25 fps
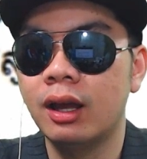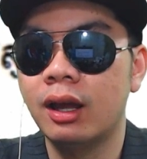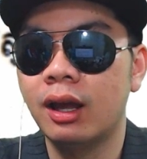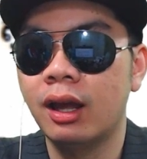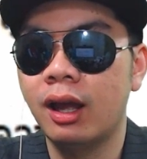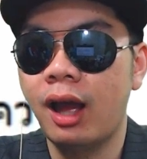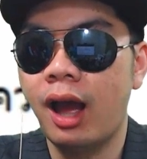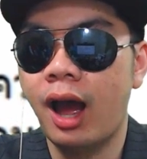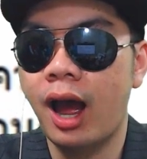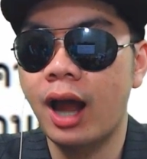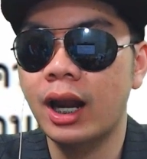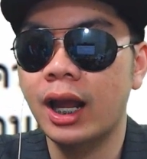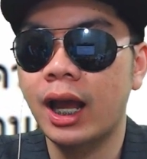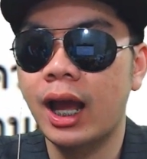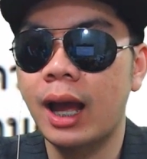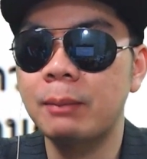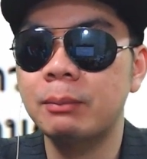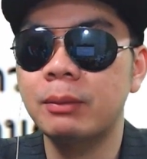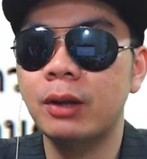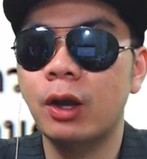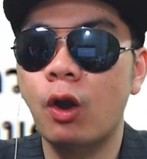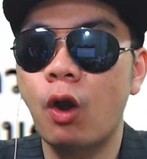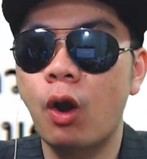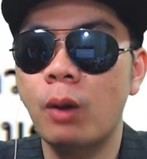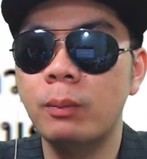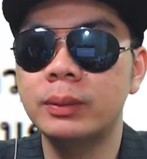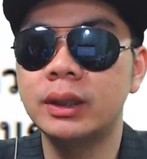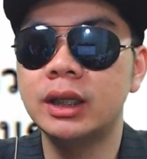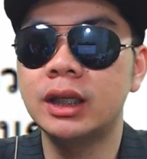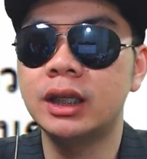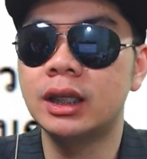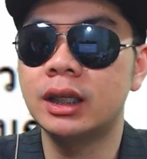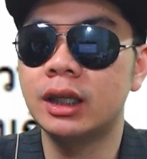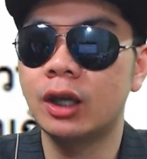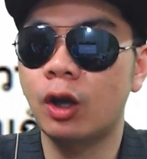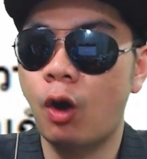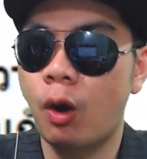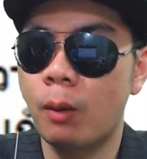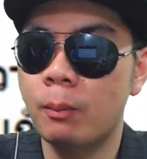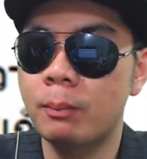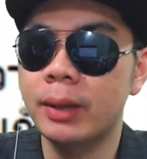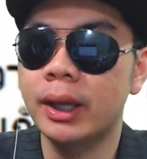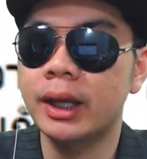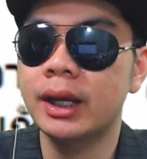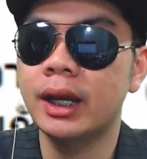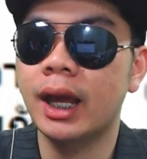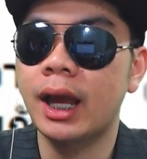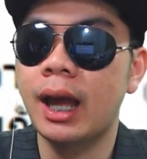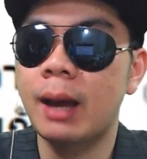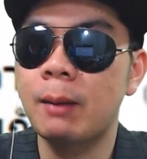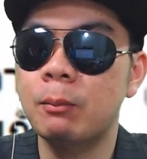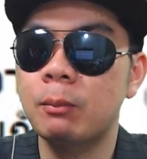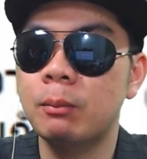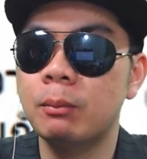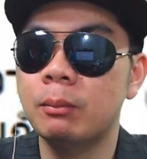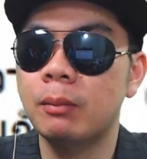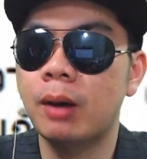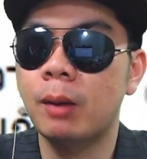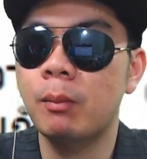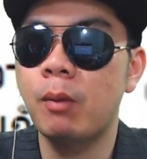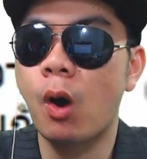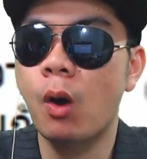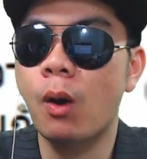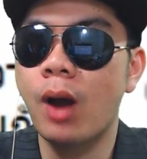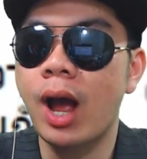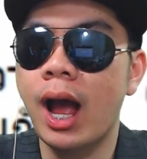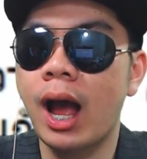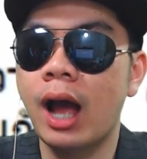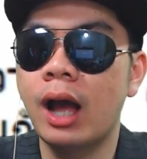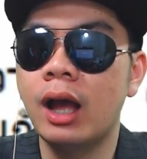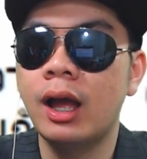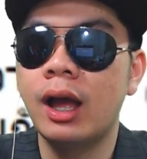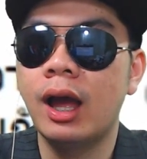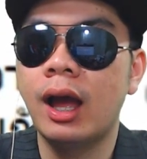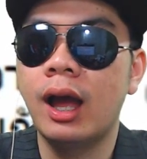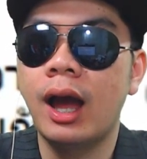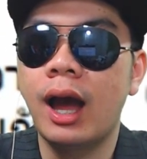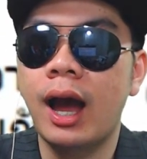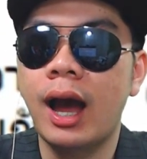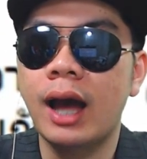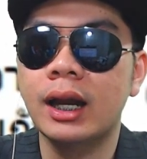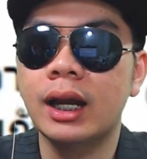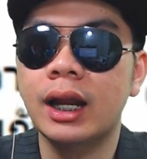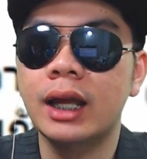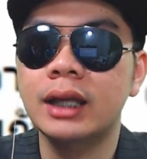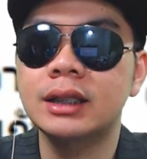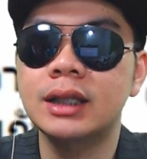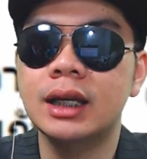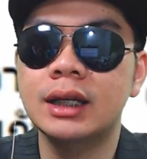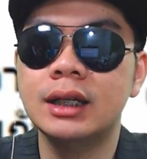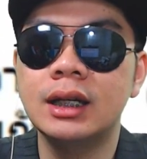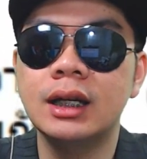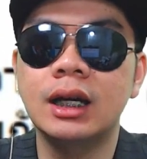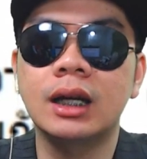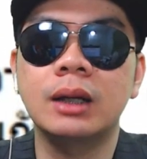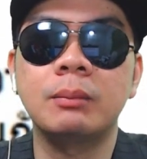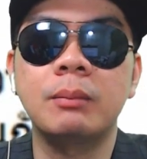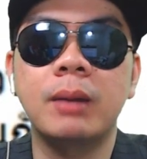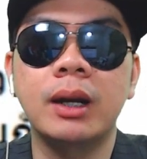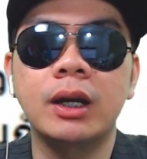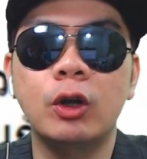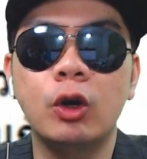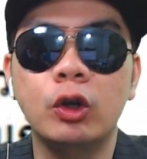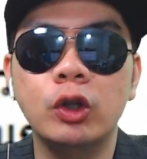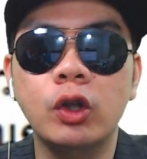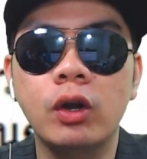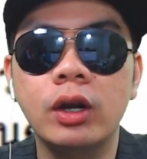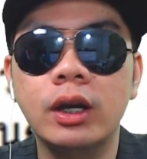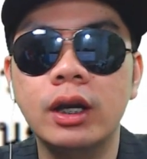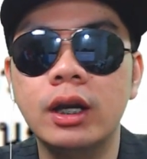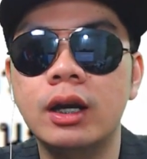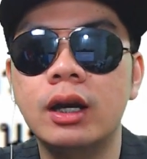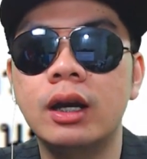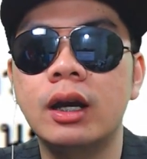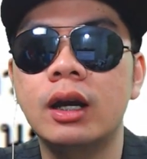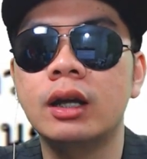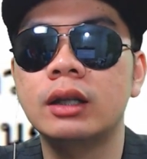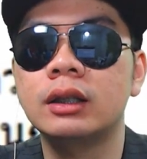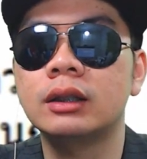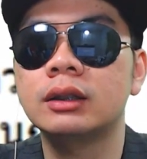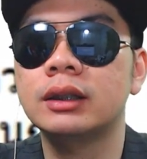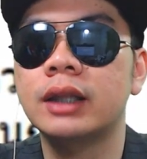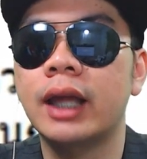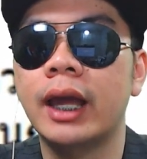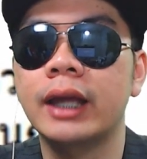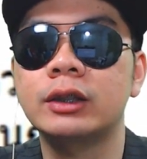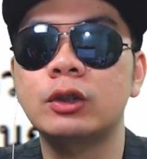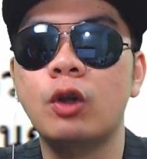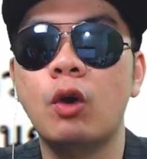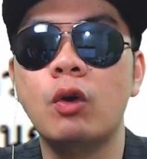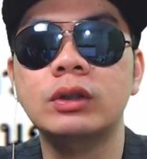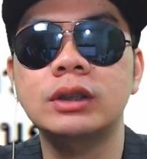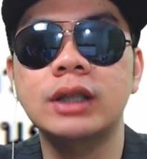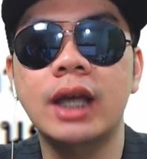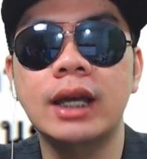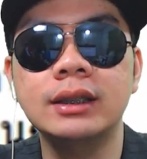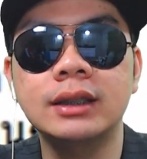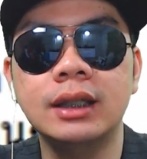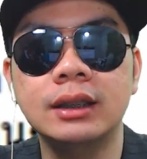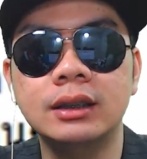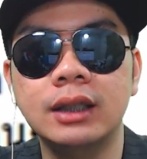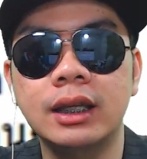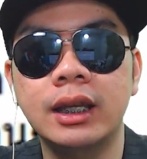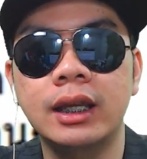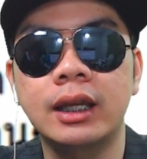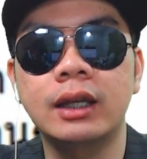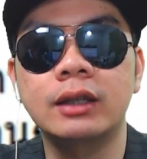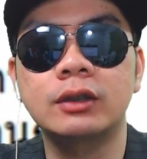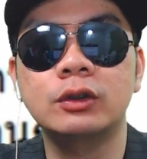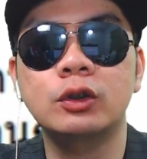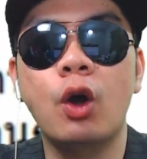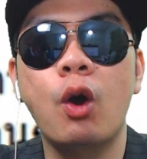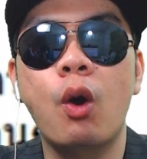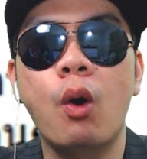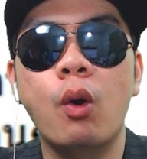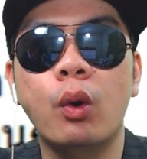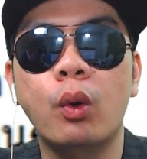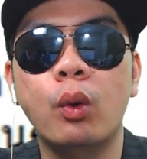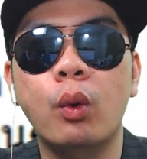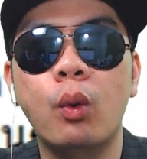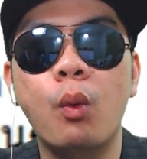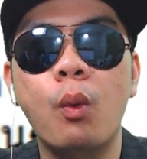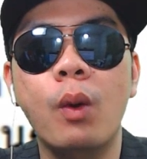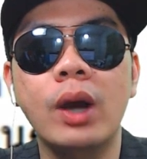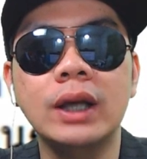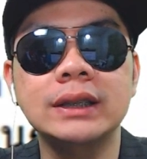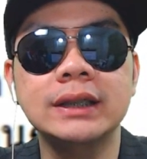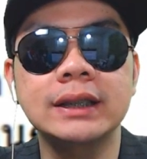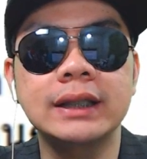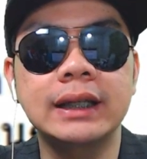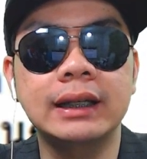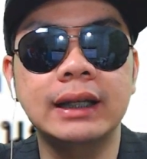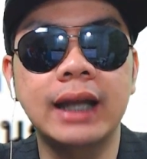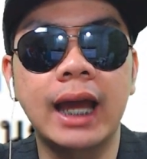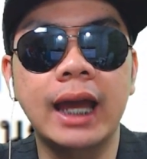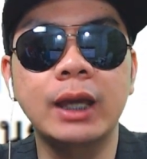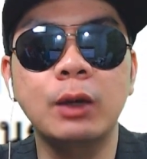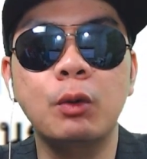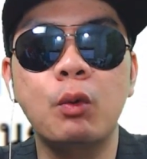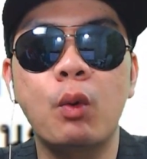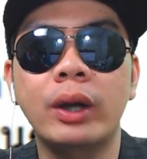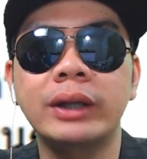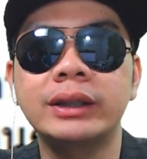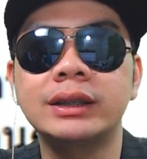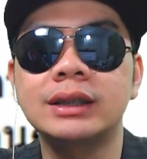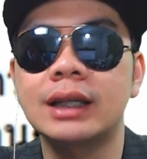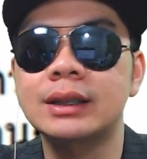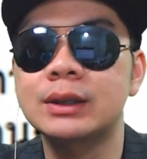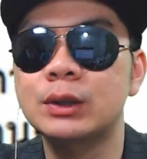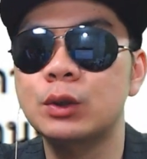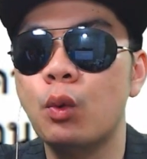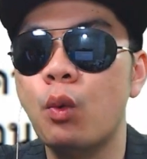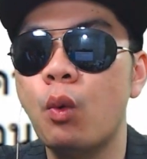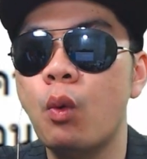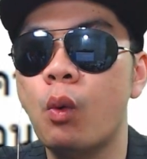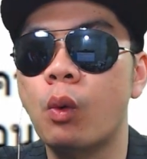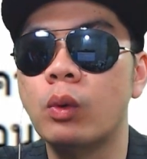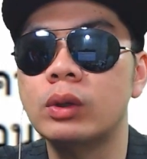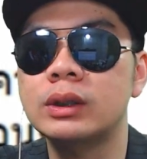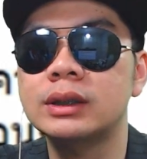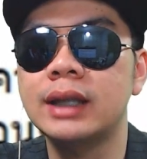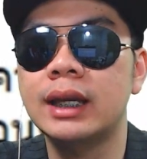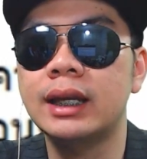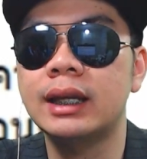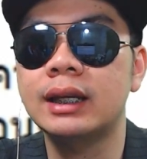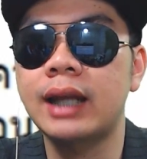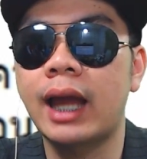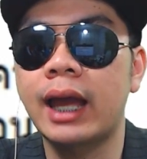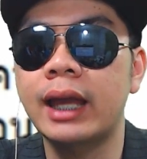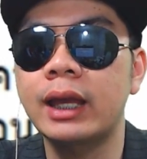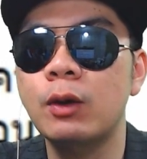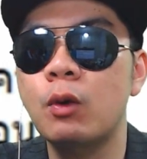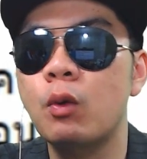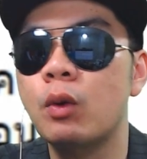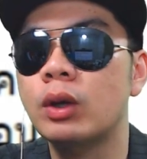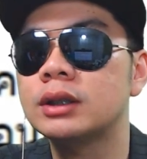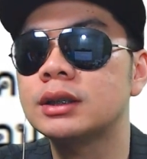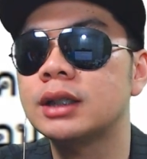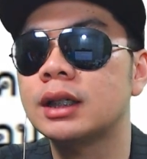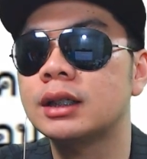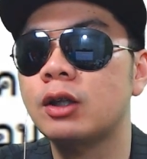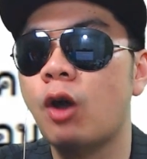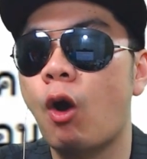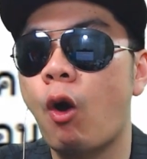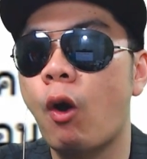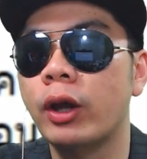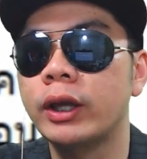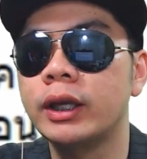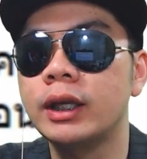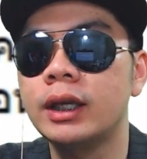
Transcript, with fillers: เอาละครับแล้วก็มีคอมเมนต์นะครับมาบอกว่าอะไรจะเกิดมันก็ต้องเกิดแต่ต้องใช้สติต้องรู้ว่าสิ่งไหนควรจะสู้สิ่งไหนควรจะถอย